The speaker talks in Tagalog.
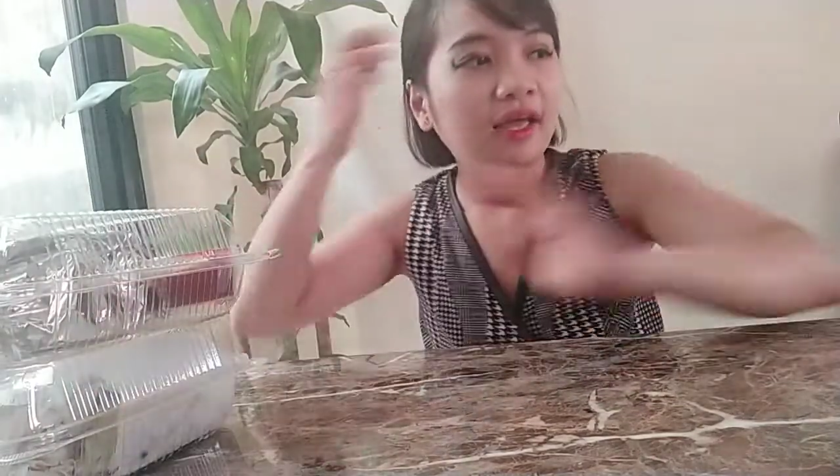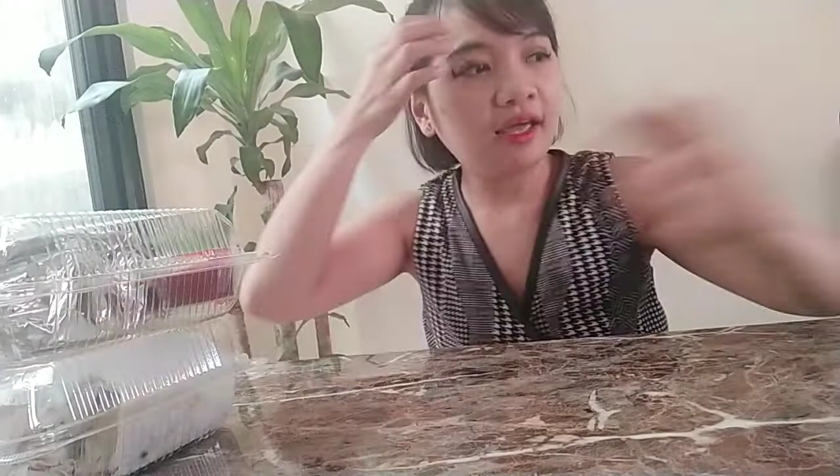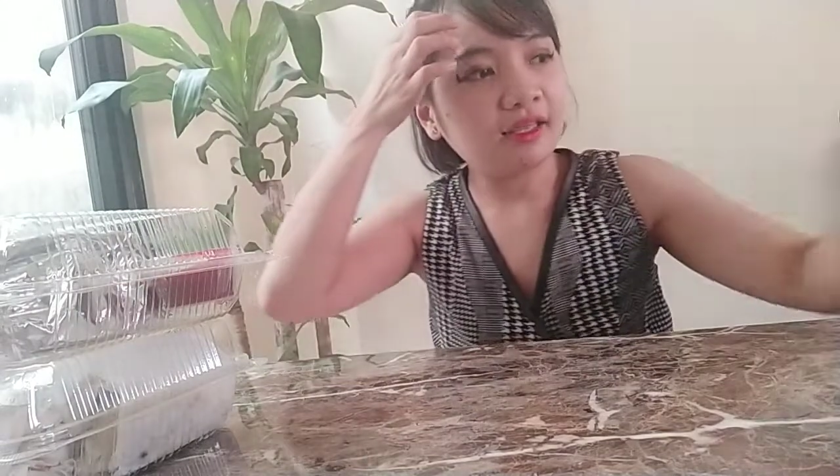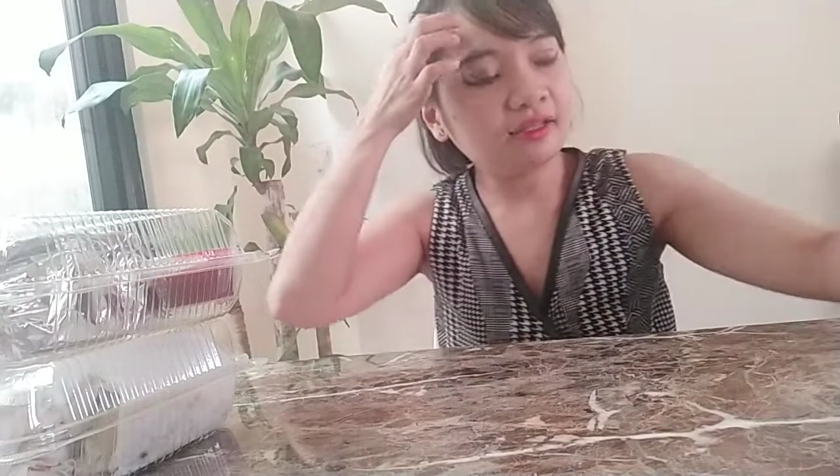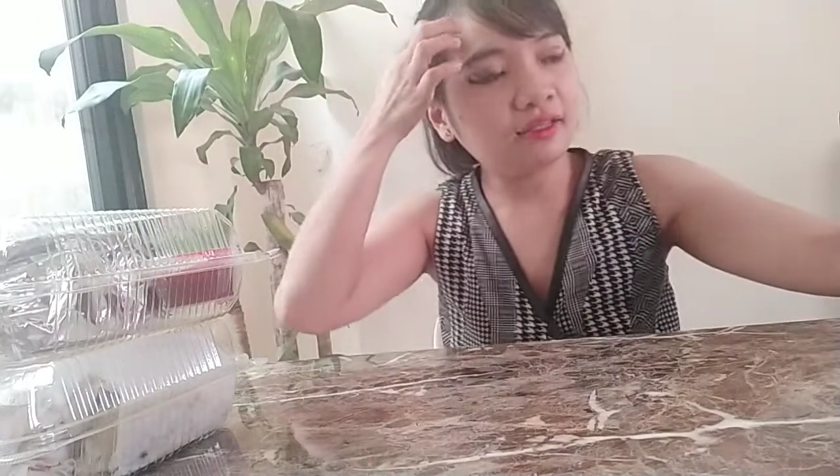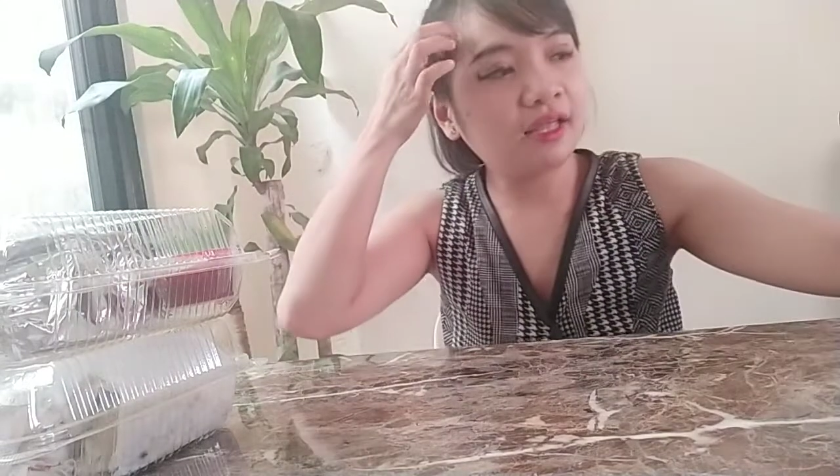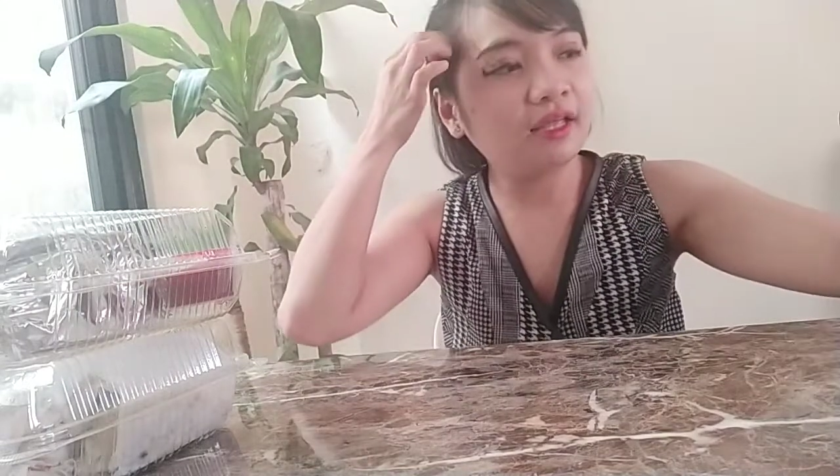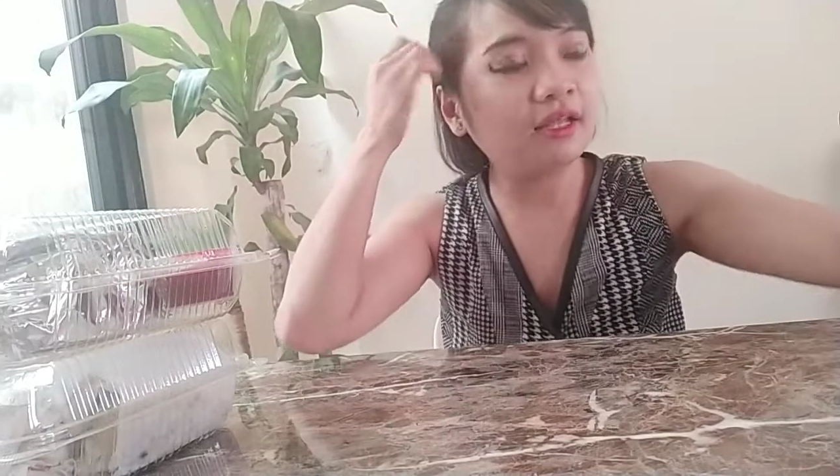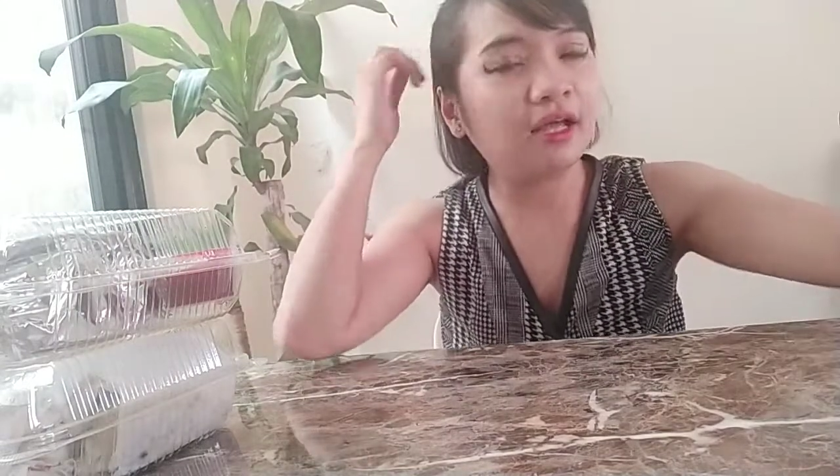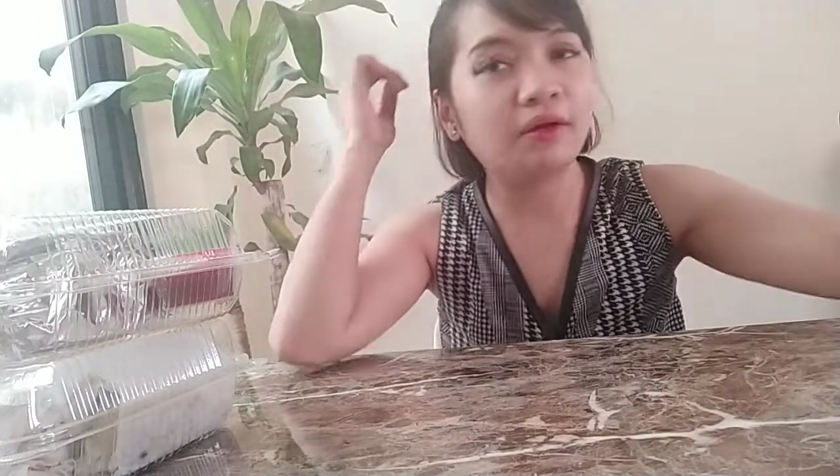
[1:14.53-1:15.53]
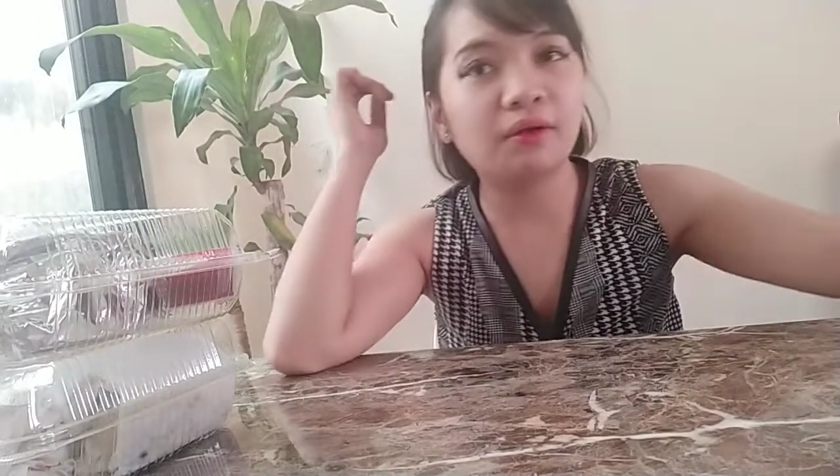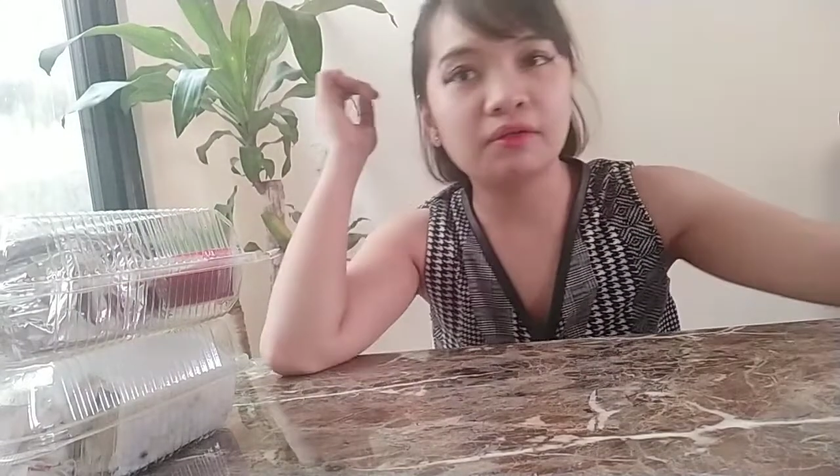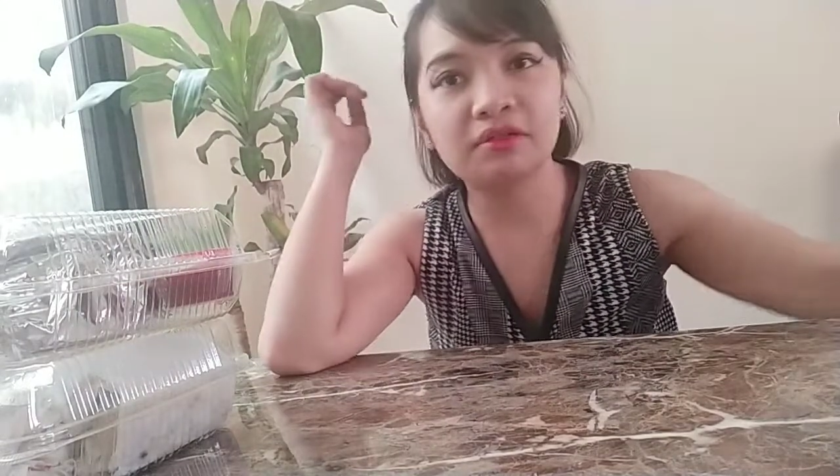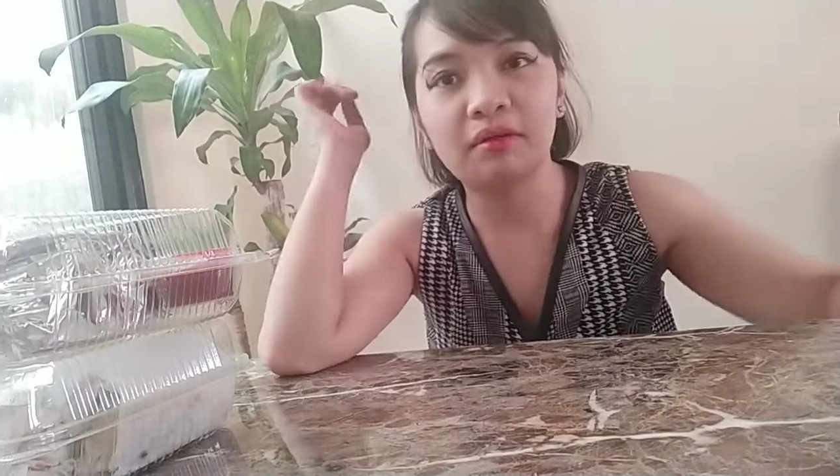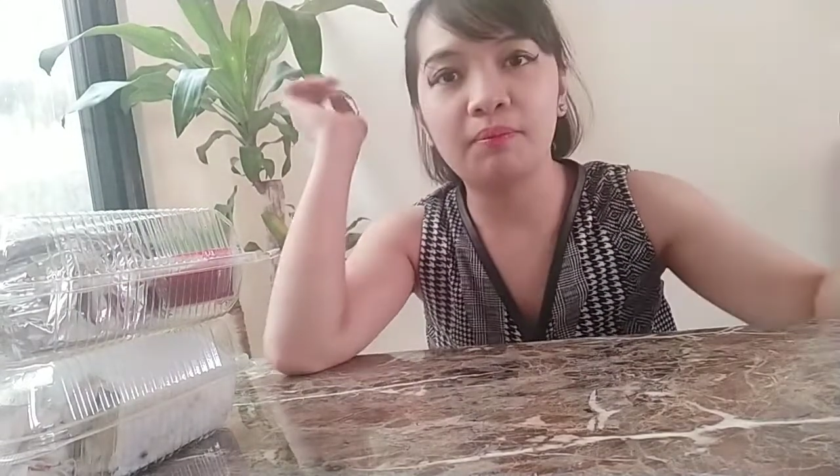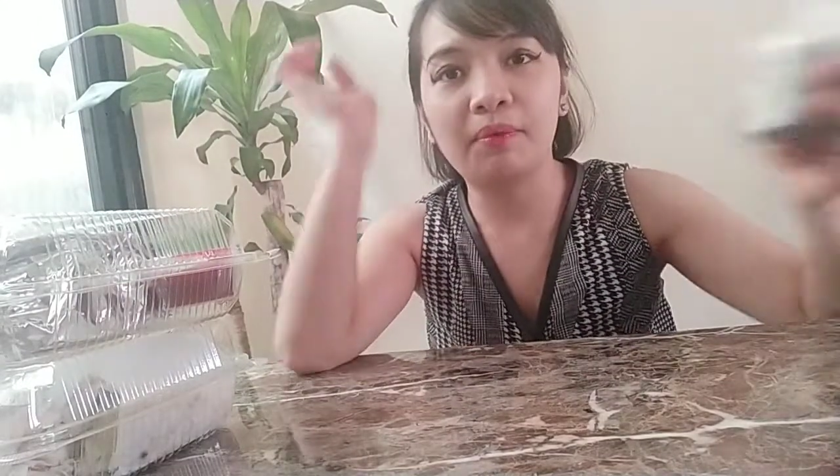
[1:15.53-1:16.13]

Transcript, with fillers: And then, I also